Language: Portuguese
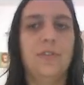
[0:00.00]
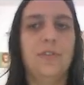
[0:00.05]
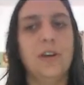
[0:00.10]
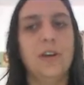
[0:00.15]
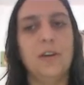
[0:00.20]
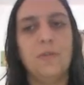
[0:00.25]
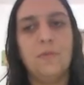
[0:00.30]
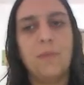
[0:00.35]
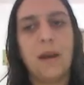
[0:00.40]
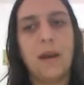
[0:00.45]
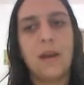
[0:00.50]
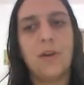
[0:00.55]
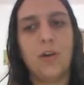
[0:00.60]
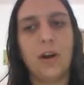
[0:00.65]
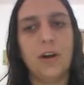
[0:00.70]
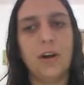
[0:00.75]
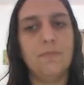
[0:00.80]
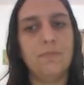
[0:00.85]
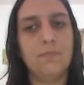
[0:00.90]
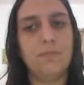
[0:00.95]
Foi o
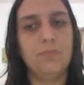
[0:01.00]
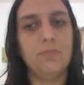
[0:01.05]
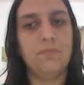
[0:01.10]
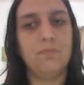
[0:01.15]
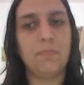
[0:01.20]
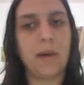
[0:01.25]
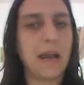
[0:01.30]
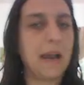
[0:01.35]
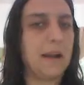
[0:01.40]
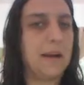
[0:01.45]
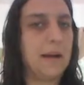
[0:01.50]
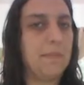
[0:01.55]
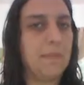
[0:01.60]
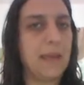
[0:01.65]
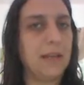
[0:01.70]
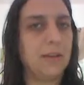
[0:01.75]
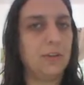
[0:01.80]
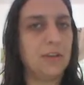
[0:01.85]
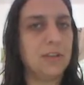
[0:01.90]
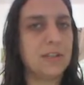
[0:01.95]
maior
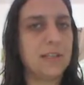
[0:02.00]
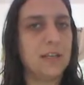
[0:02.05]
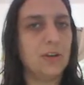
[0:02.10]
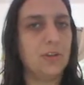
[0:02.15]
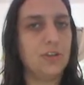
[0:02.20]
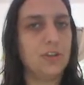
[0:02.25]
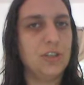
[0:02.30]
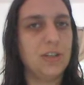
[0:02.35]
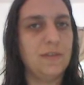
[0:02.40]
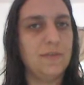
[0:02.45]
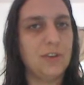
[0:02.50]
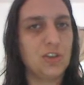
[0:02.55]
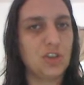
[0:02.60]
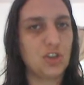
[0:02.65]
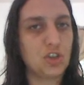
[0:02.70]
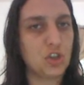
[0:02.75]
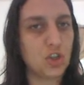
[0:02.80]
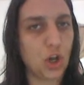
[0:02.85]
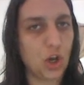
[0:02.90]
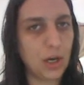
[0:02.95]
pagamento assim que eu tive
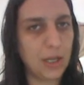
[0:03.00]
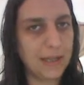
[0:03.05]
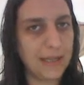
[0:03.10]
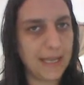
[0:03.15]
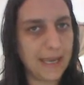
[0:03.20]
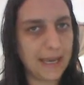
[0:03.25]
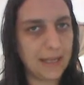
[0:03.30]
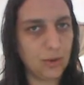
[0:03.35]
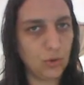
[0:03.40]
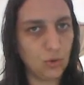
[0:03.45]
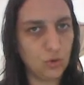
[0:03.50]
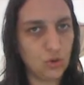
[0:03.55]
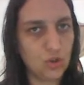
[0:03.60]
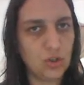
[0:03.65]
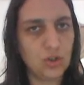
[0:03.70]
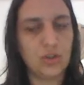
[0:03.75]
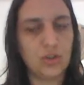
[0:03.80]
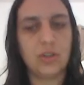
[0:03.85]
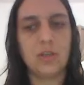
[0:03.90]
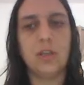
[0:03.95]
só de
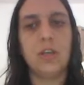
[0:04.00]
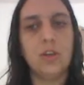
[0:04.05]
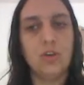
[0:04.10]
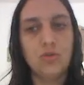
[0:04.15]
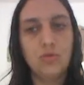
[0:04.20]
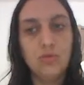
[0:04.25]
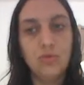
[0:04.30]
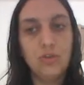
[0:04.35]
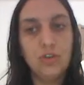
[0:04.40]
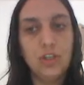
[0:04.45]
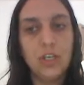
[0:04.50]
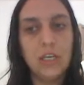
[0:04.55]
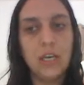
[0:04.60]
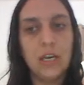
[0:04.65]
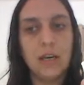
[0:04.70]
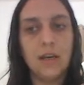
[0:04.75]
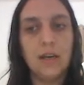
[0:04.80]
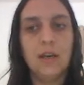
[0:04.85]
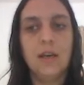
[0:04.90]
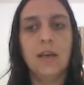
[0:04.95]
anúncios em um
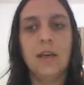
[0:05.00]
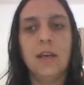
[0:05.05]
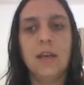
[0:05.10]
dia